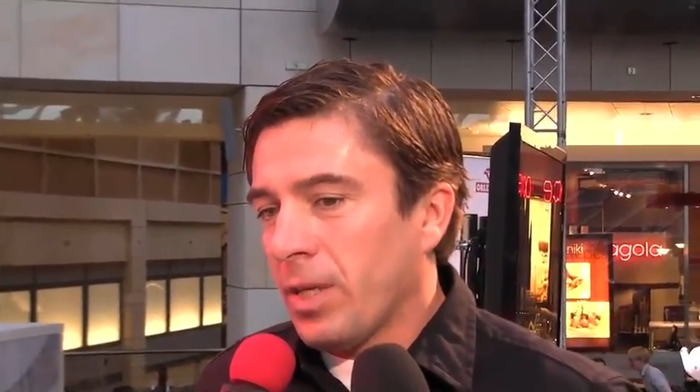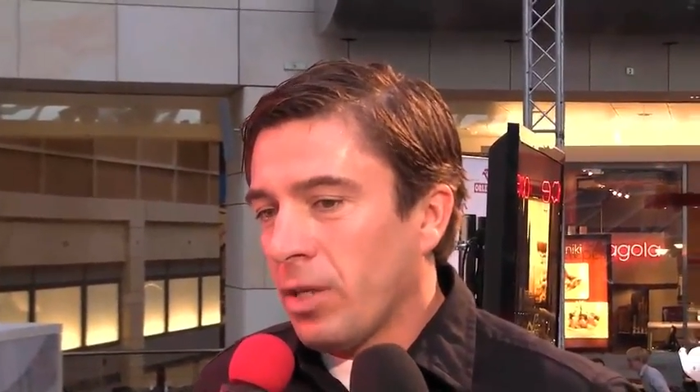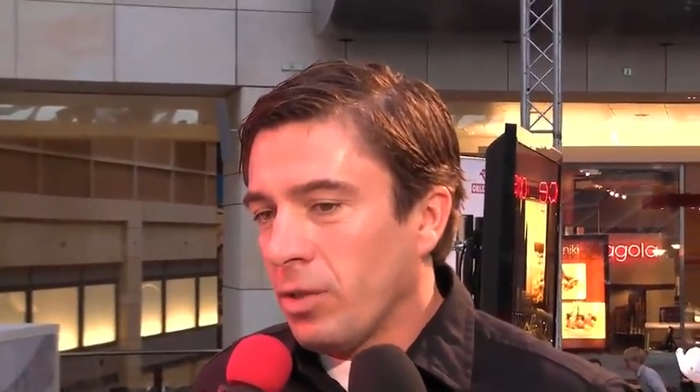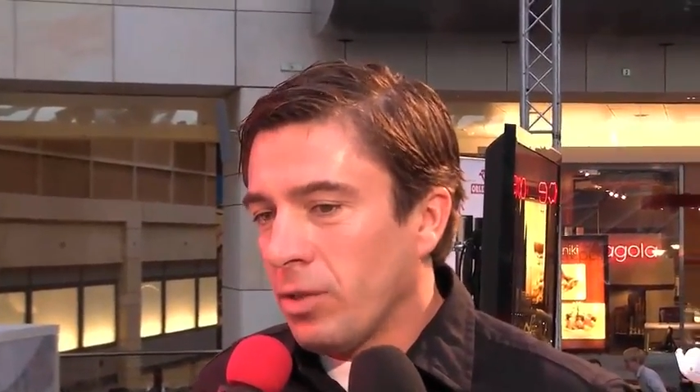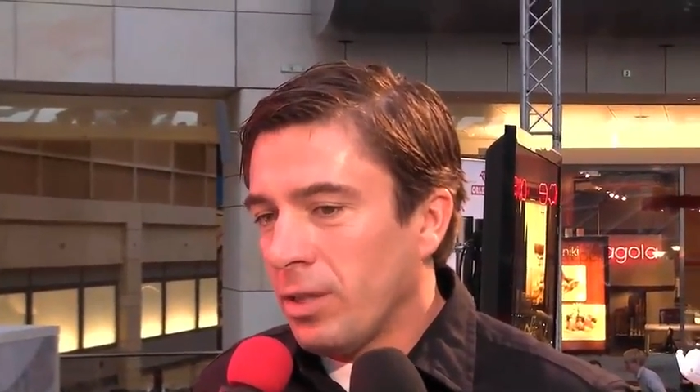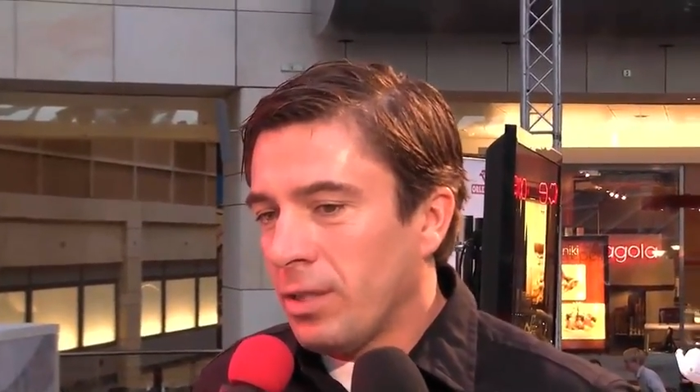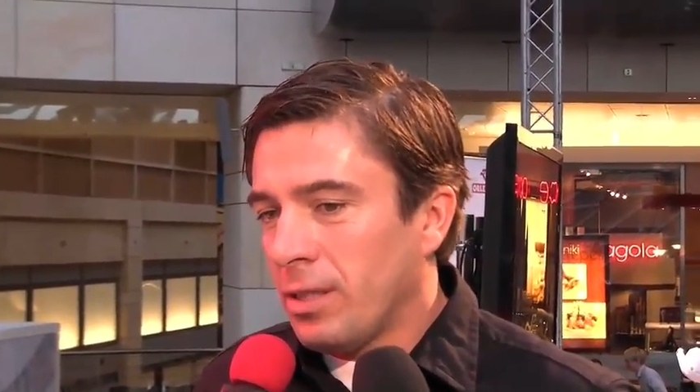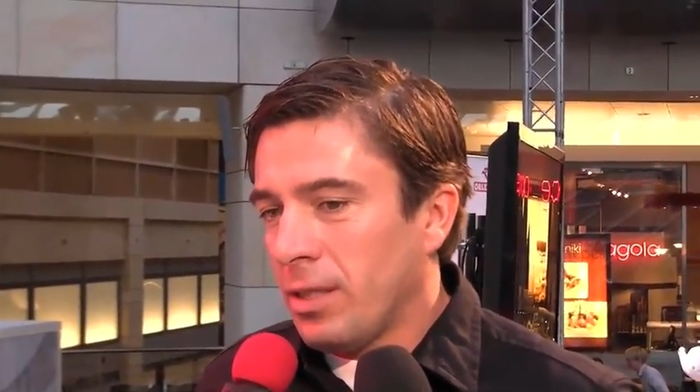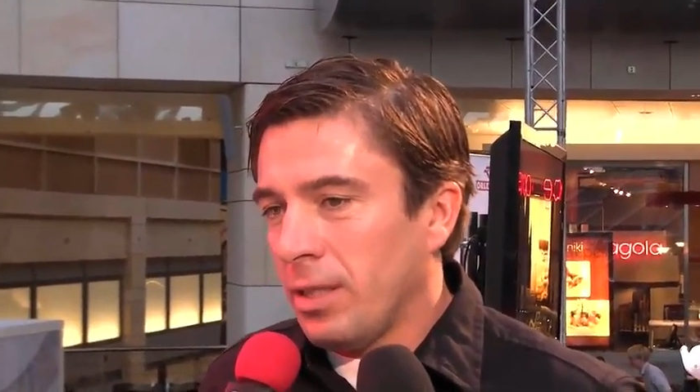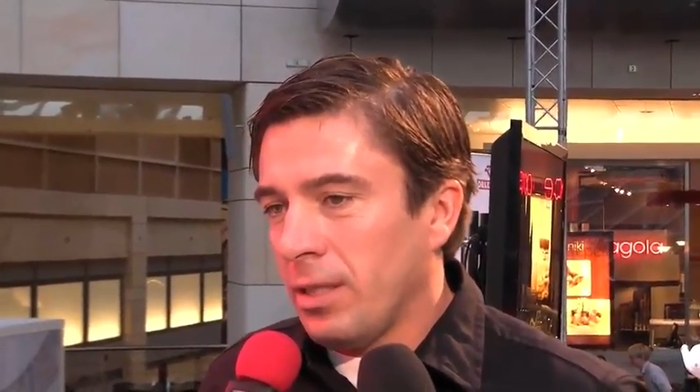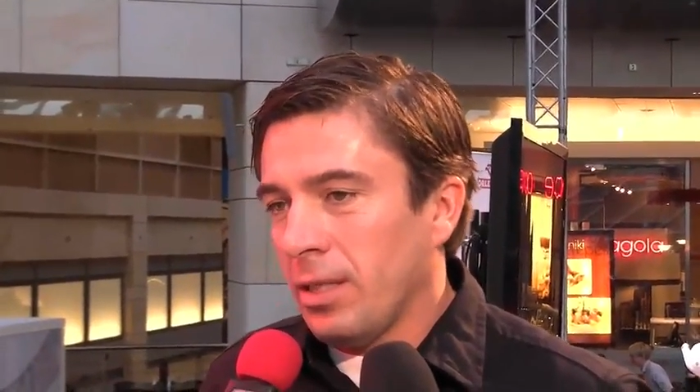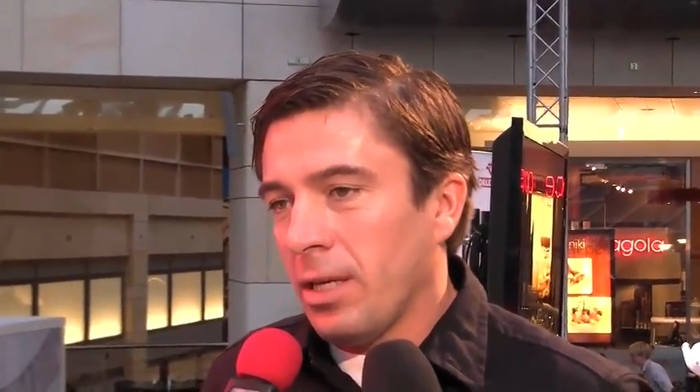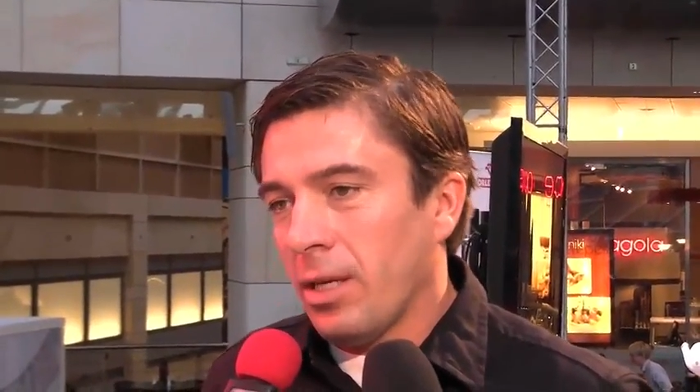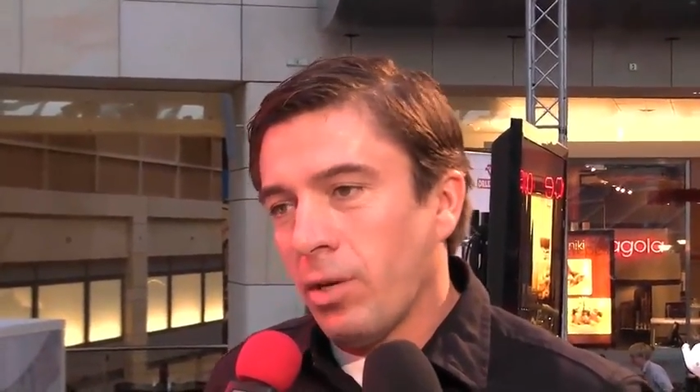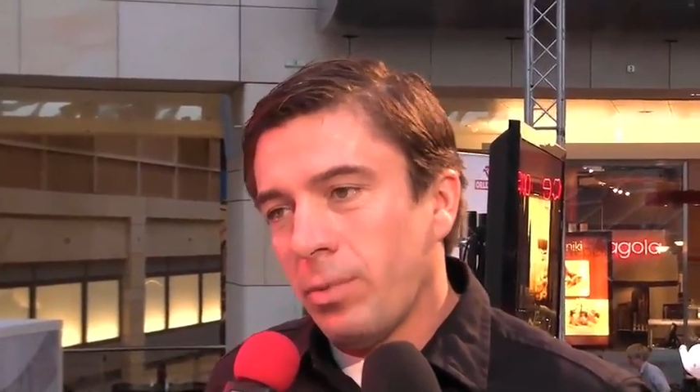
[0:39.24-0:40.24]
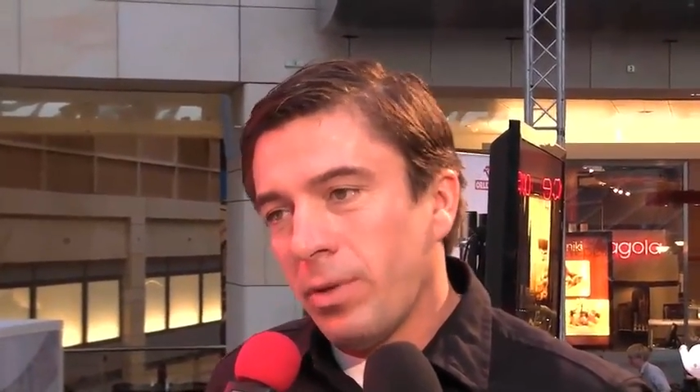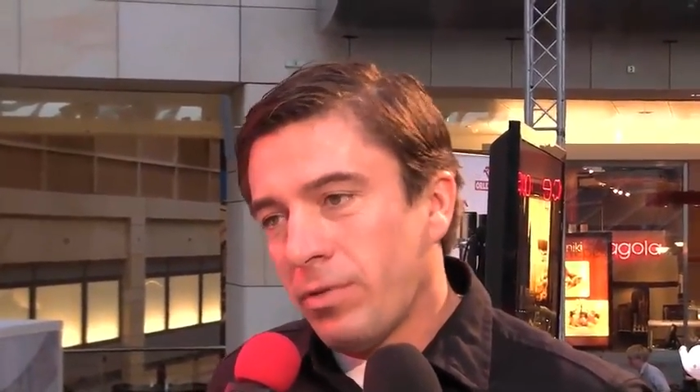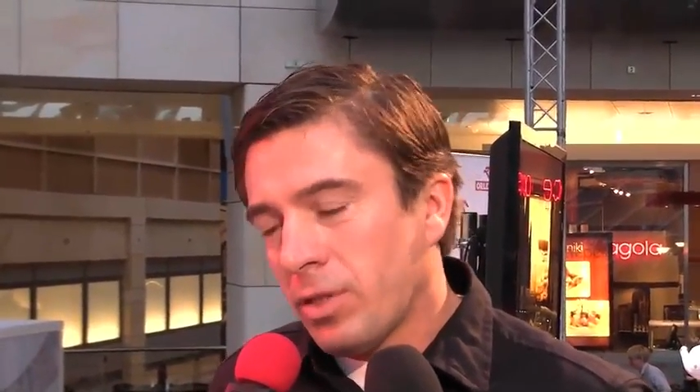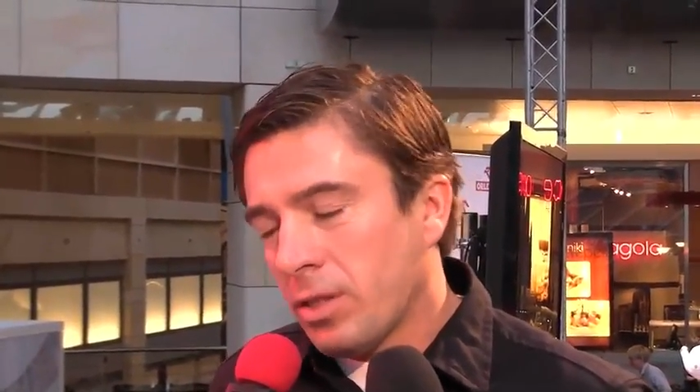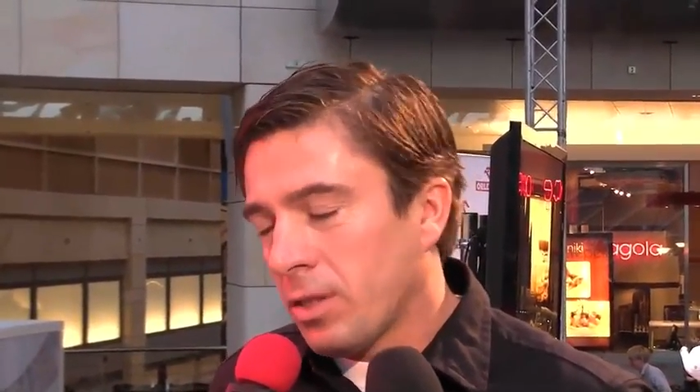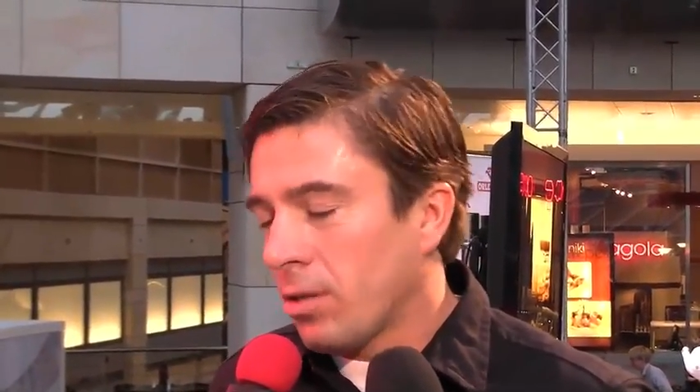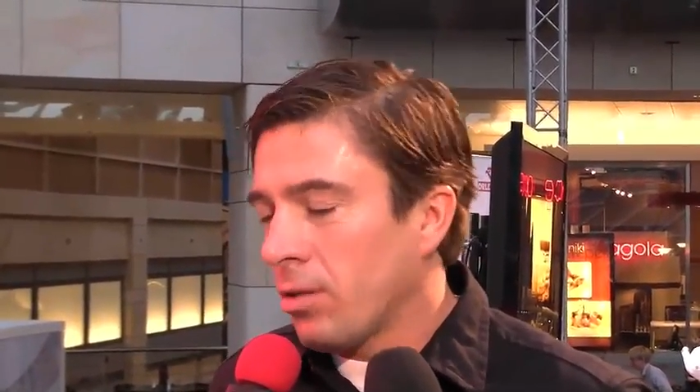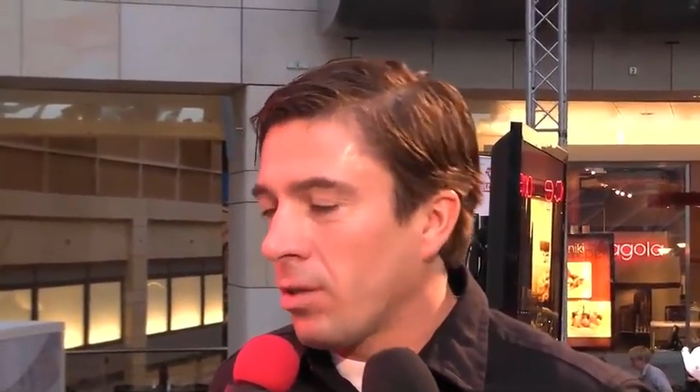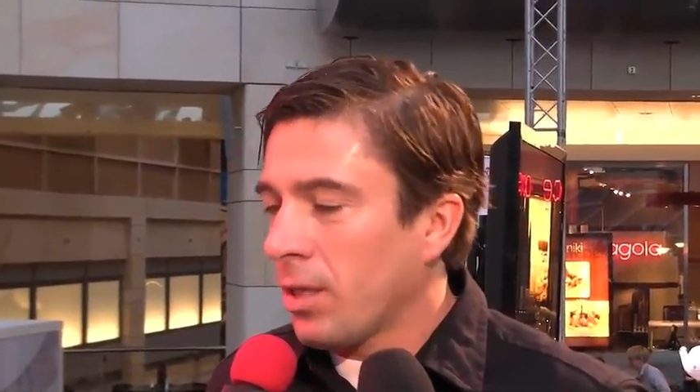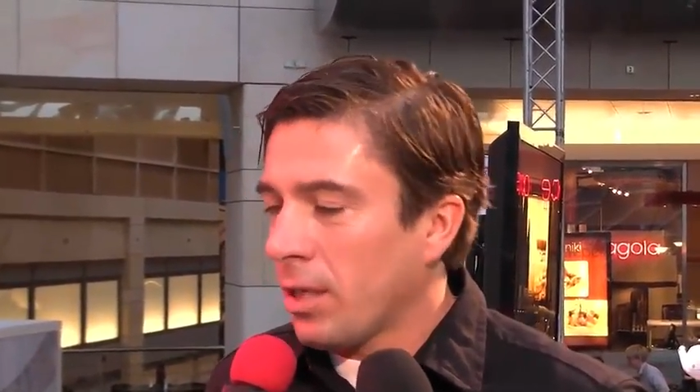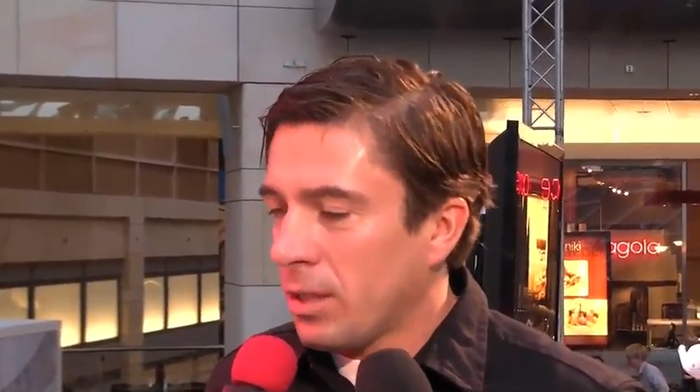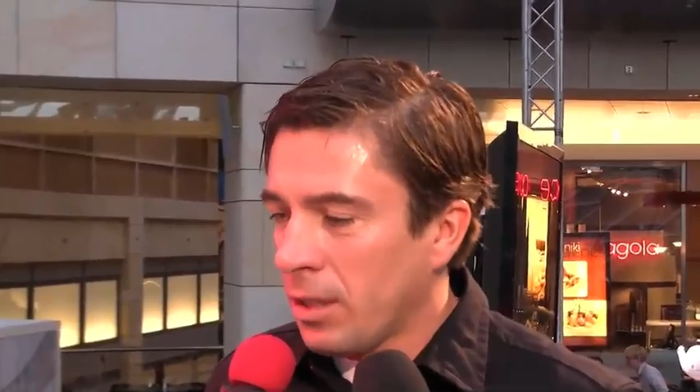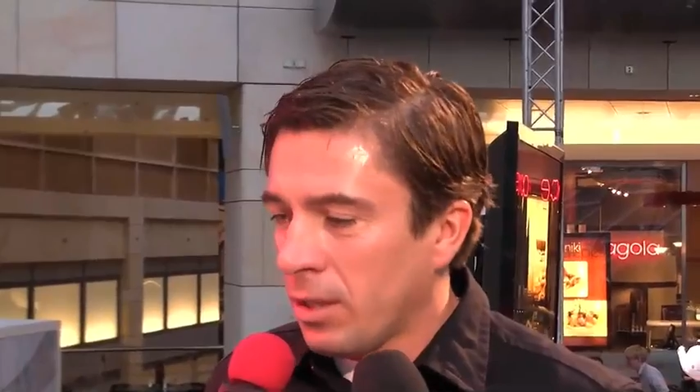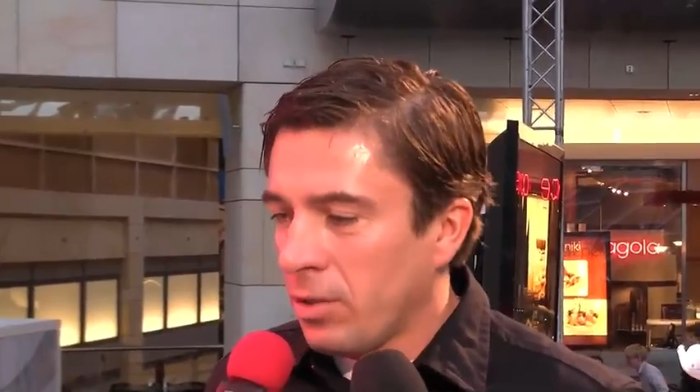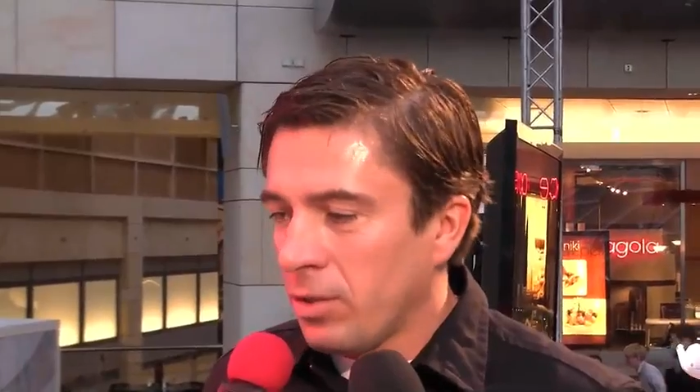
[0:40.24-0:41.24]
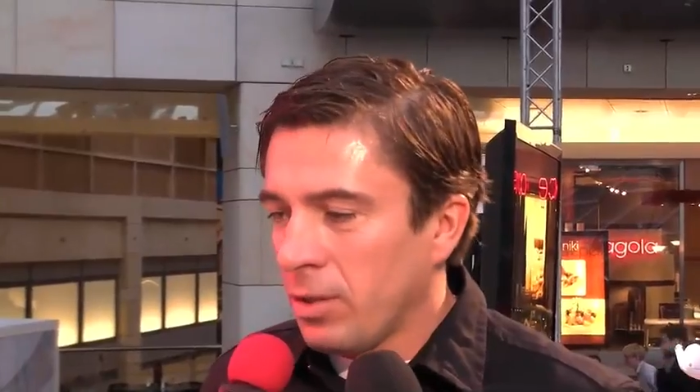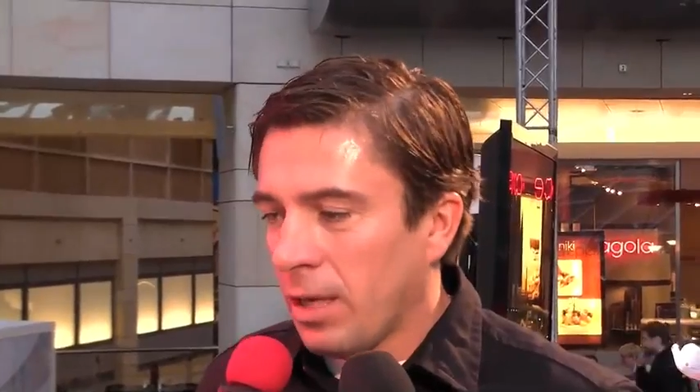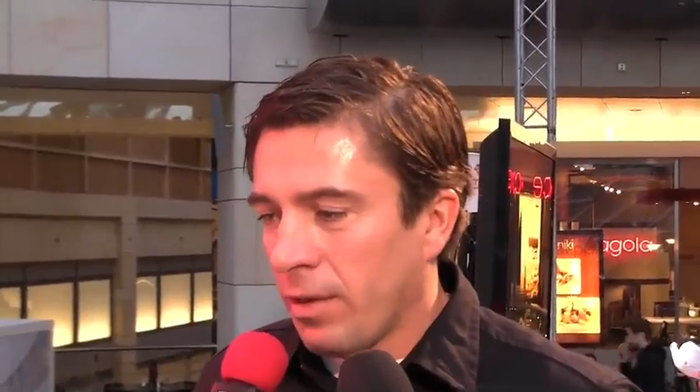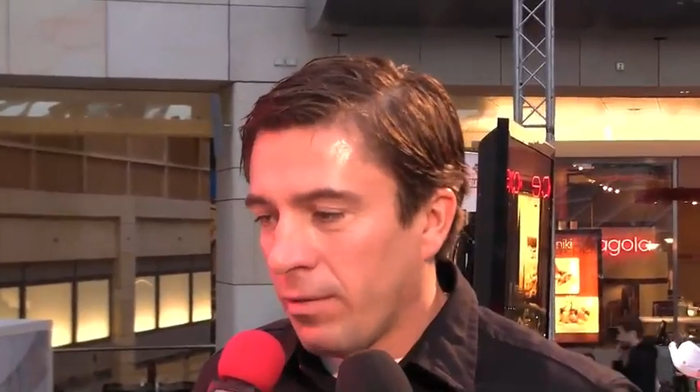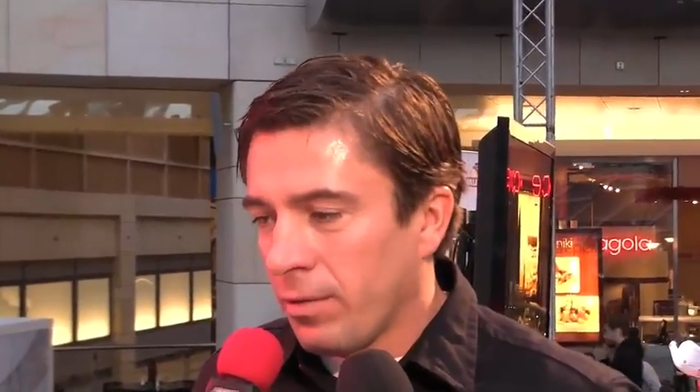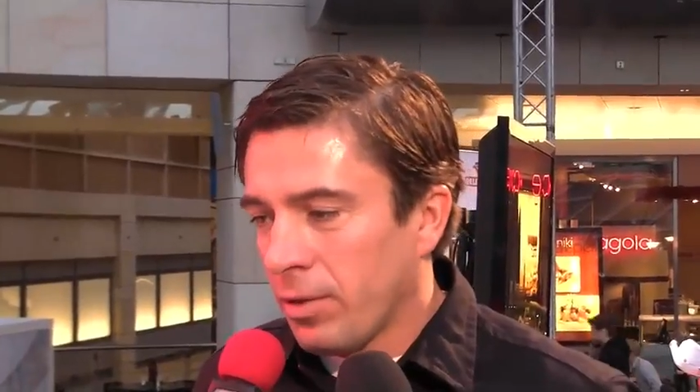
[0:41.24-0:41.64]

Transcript: kondycyjnie. Robię wszystko każdego dnia,